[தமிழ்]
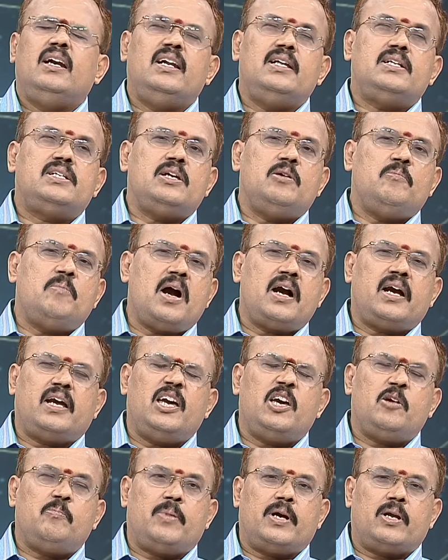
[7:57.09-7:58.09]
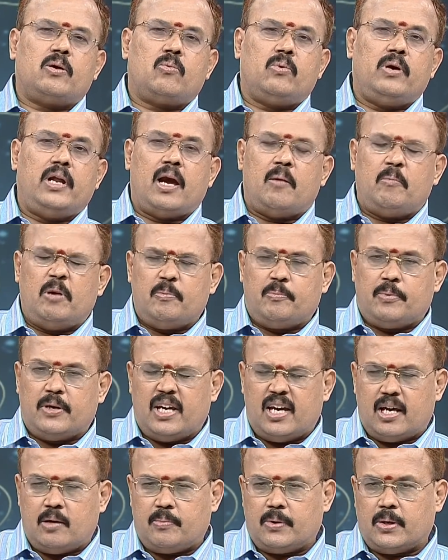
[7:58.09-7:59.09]
நிச்சயமாக ஏற்படக்கூடிய அமைப்பு
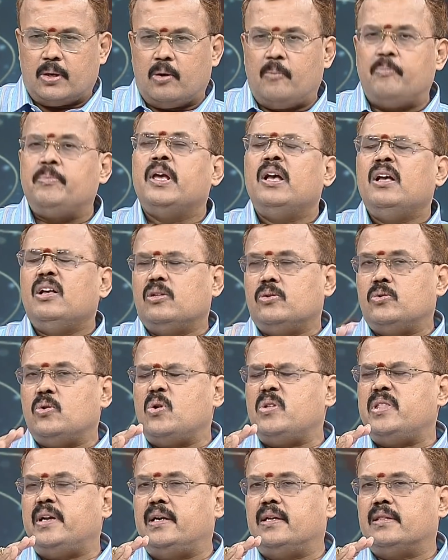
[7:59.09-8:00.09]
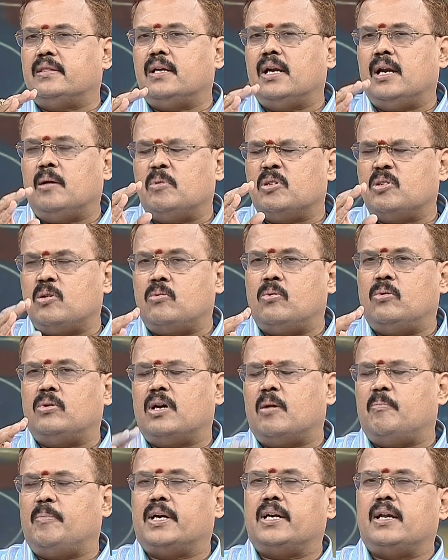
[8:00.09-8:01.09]
ஏற்படும் ஜோதிடத்தில் நமக்கு
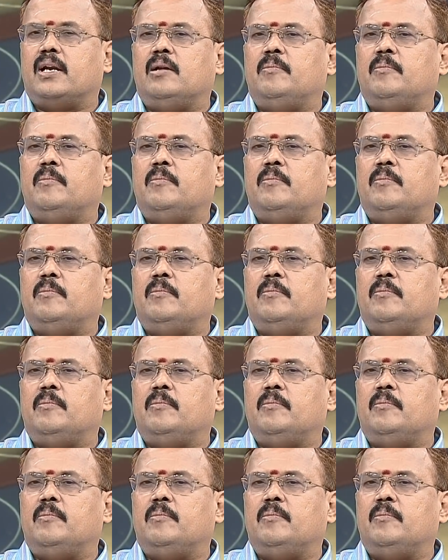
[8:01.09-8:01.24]
கொடுக்கப்பட்ட